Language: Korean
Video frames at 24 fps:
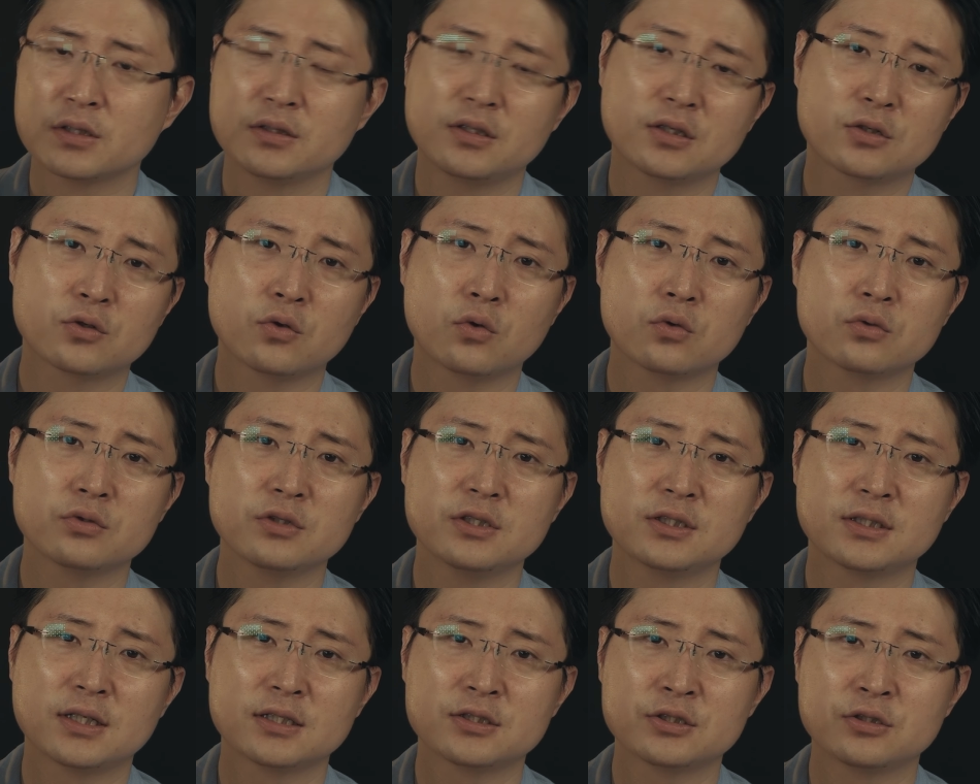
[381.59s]
니코르
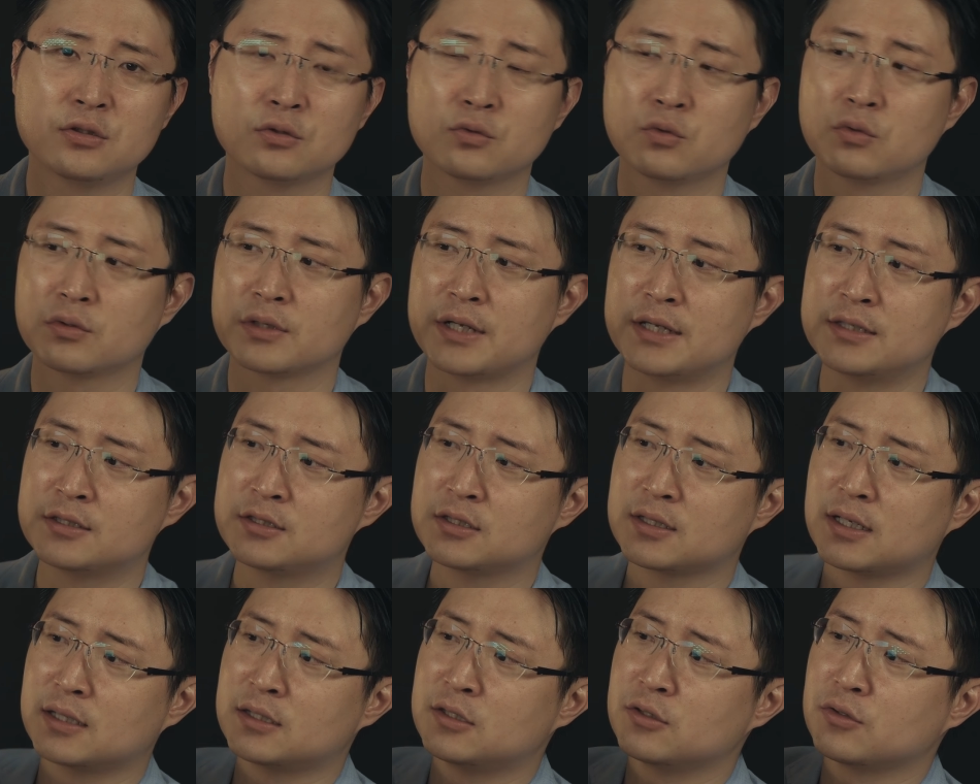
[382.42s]
2470
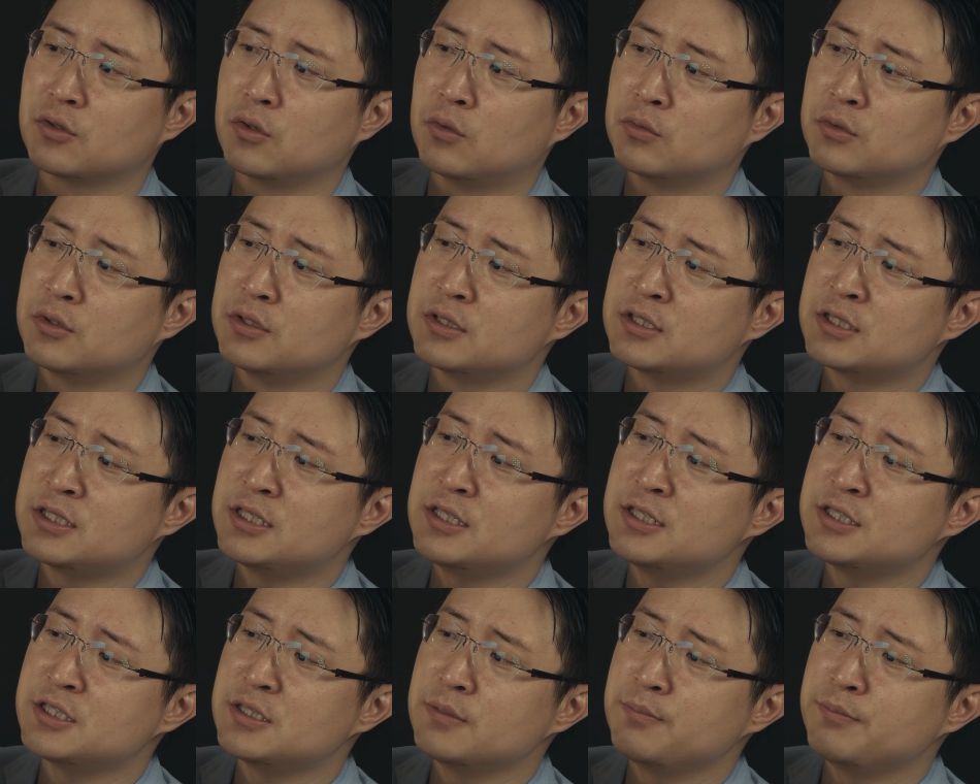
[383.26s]
렌즈 같은 경우는
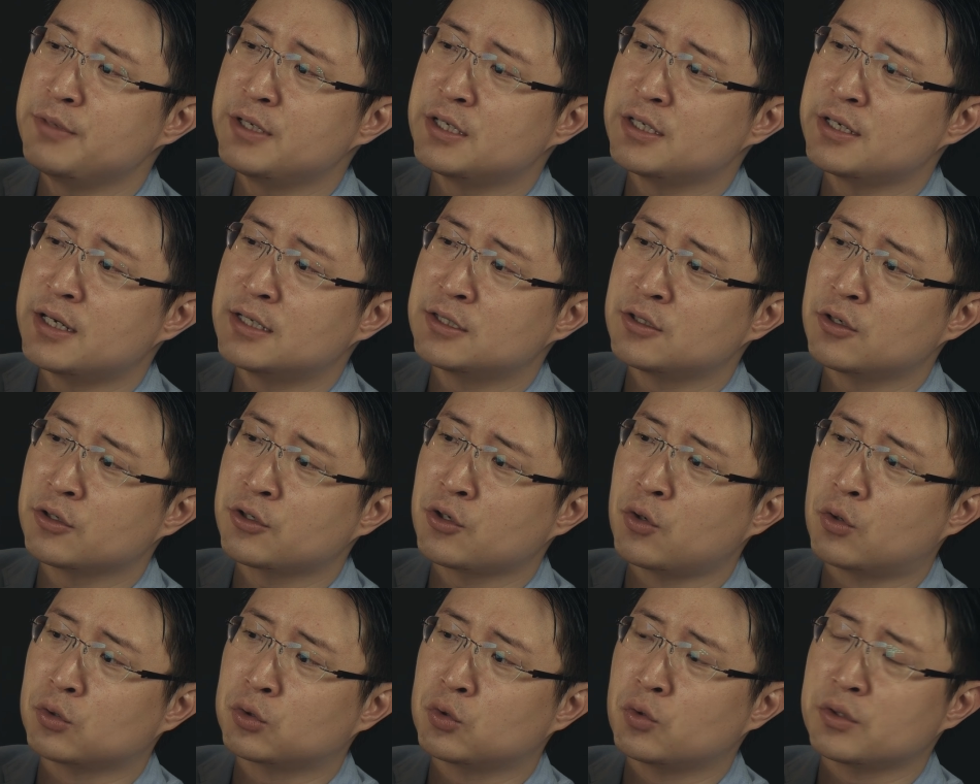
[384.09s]
70mm에서
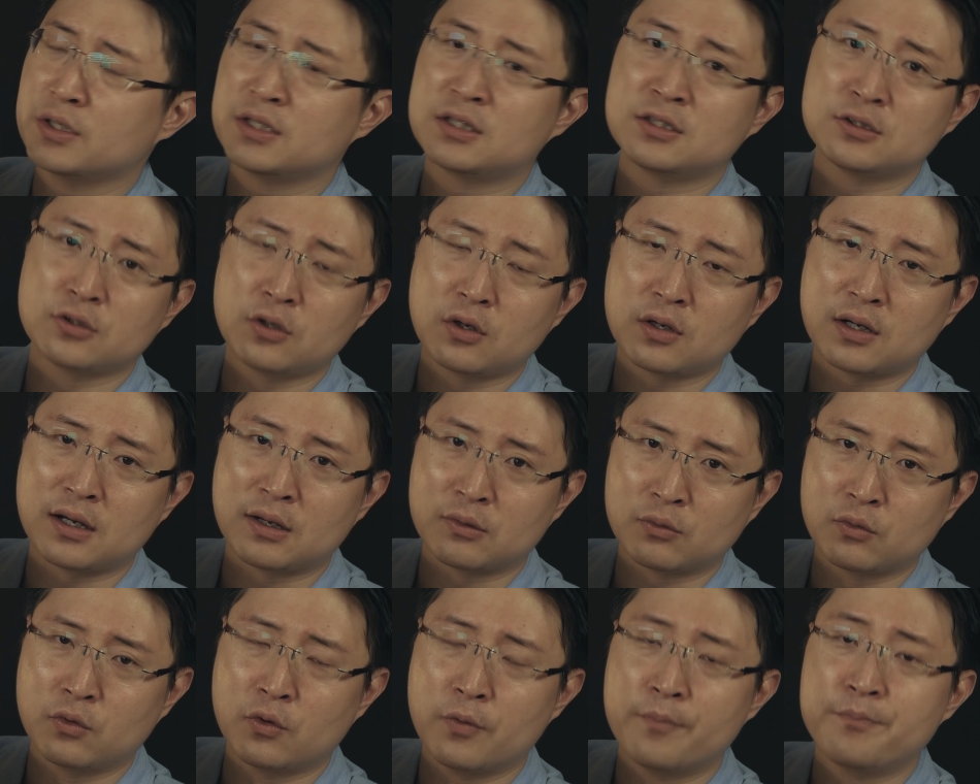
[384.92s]
경통이
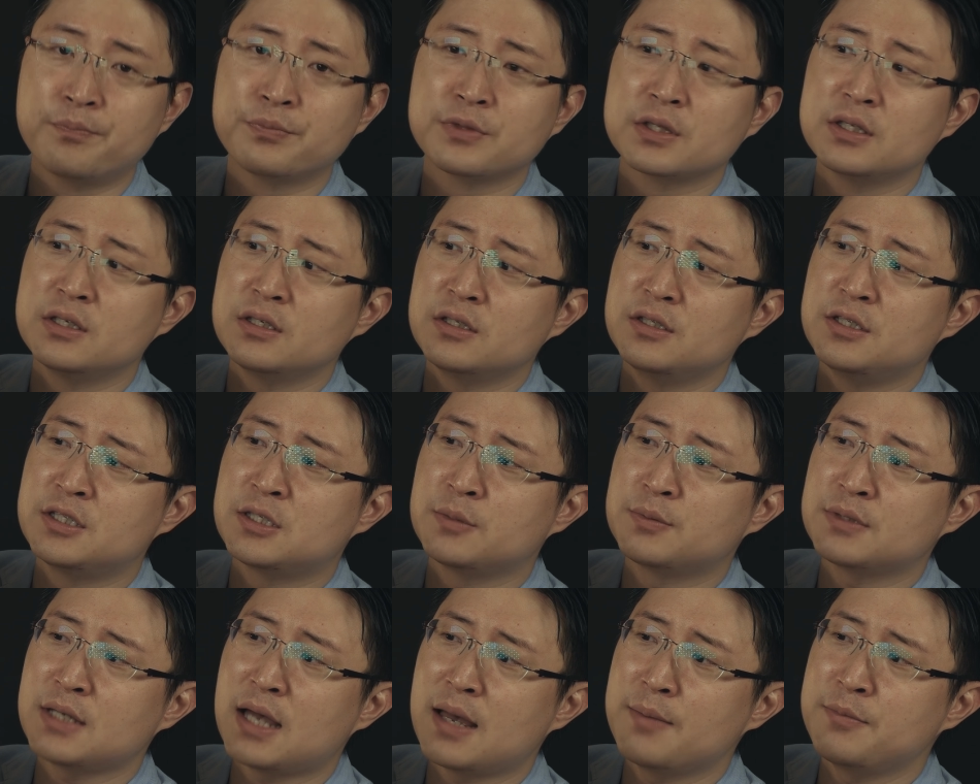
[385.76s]
들어가고
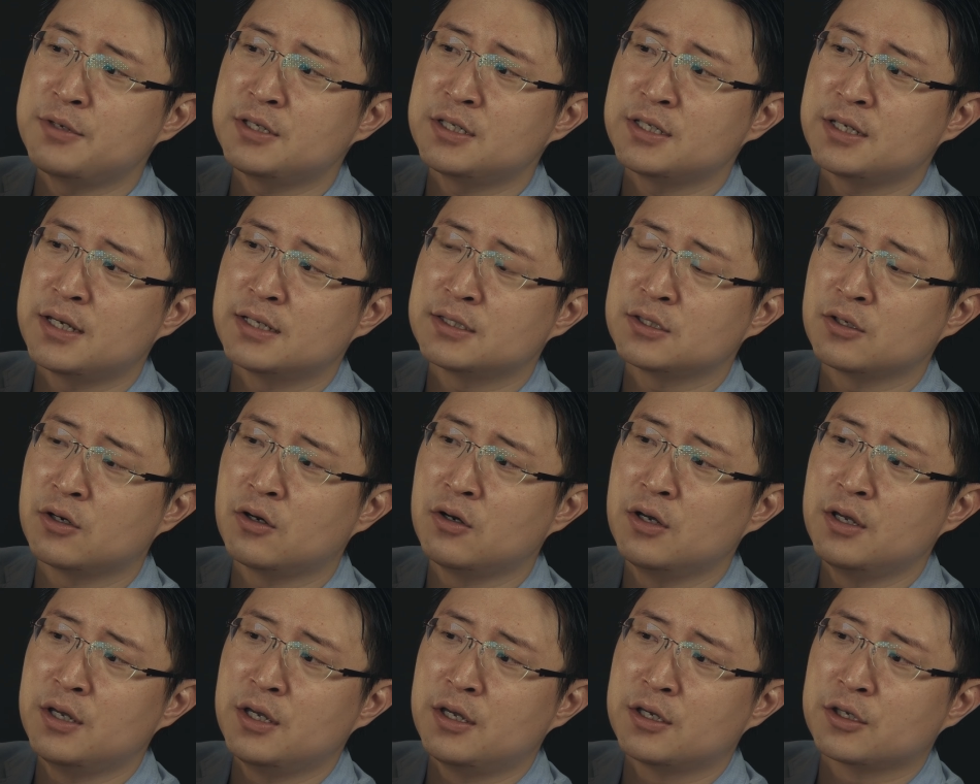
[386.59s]

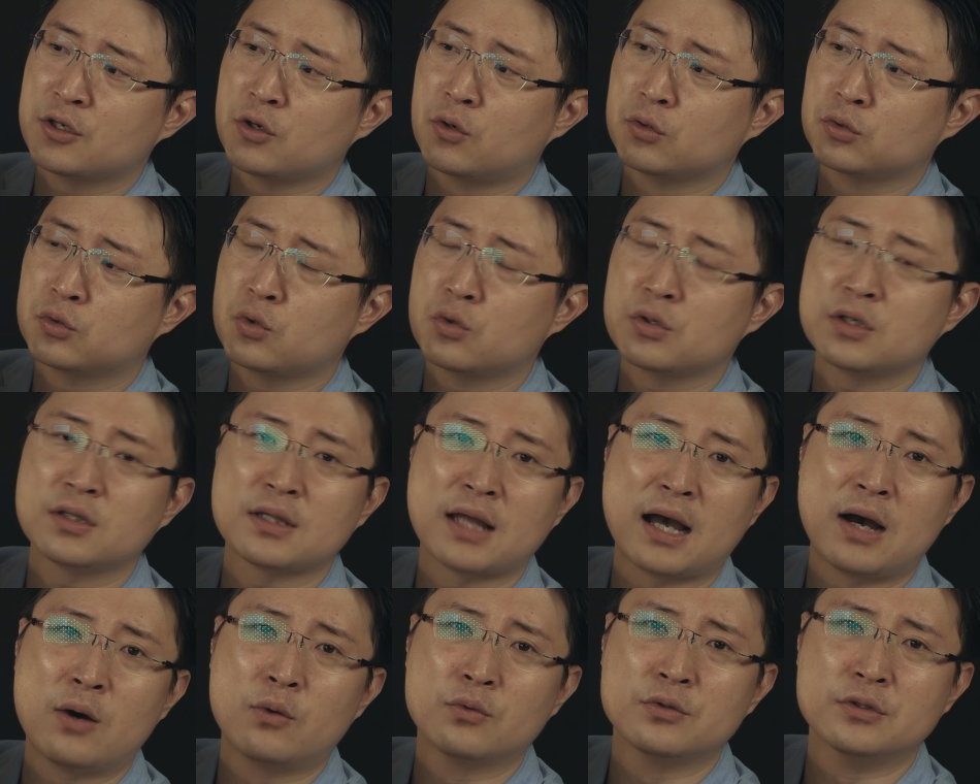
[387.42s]
24mm에서 경통이
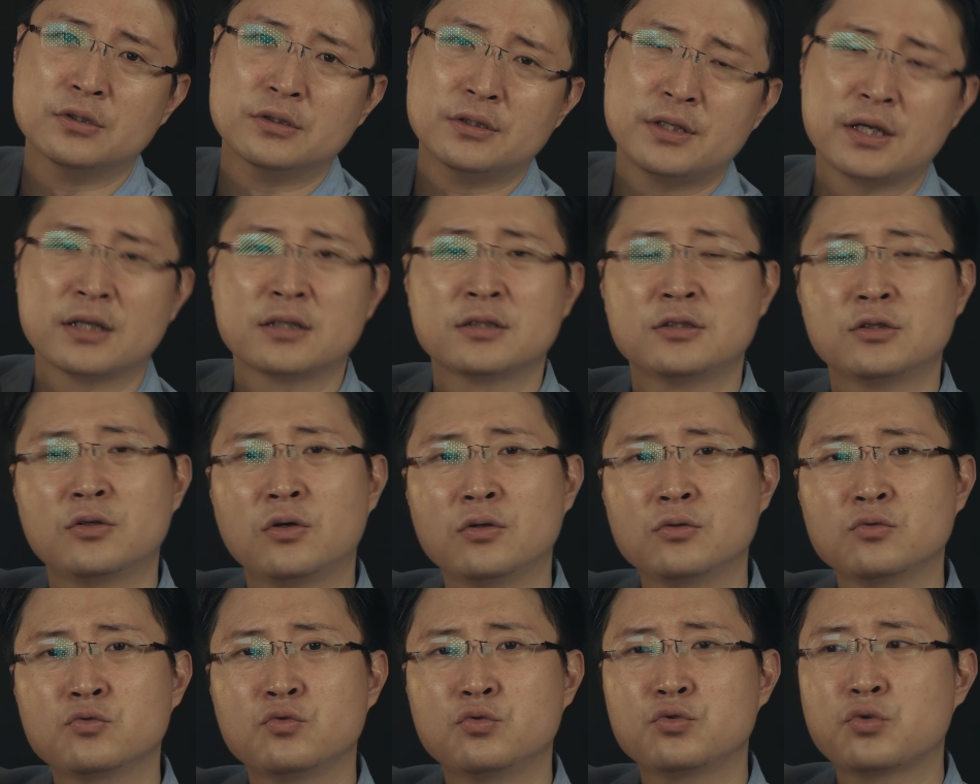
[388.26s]
나오는 네,
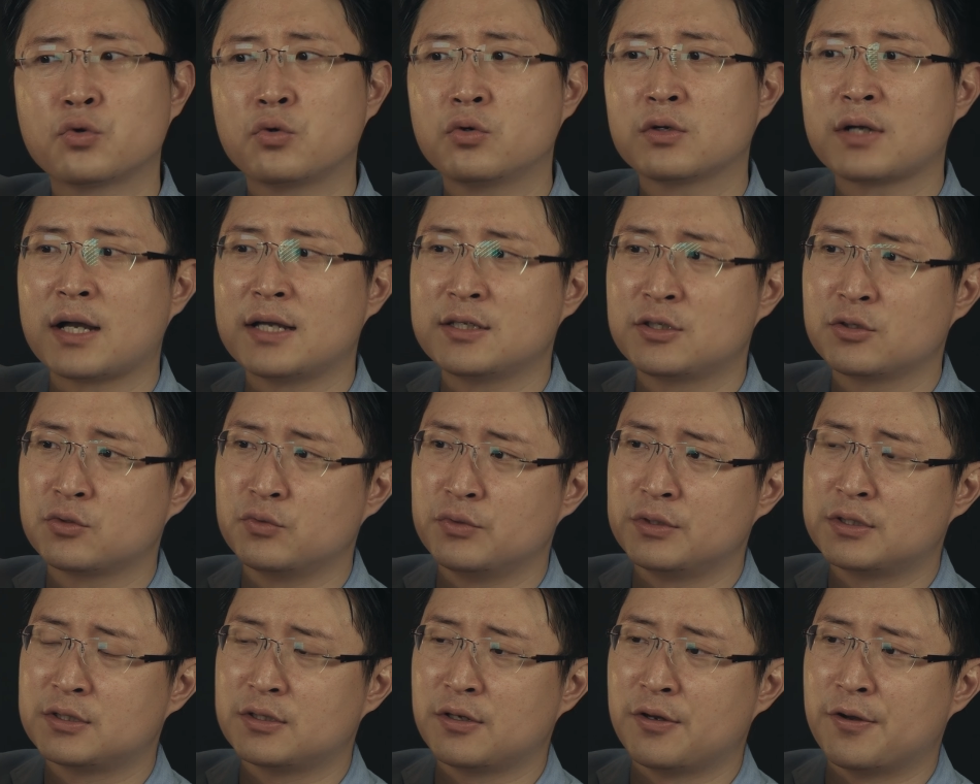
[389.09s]
그런 구조를 가지고
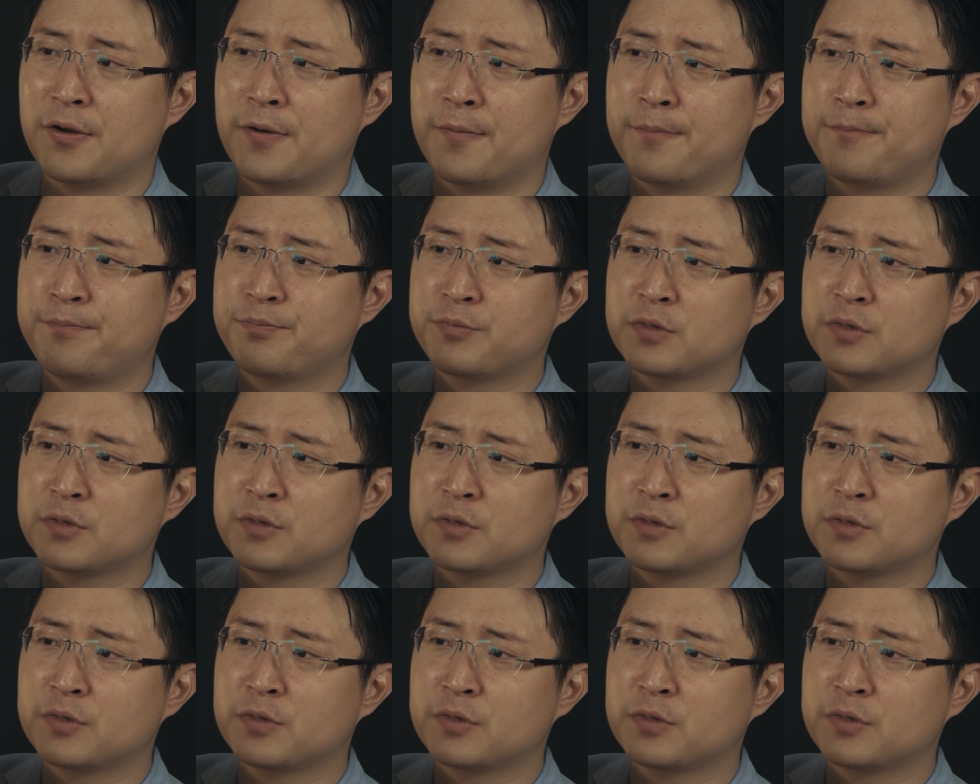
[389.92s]
있어요.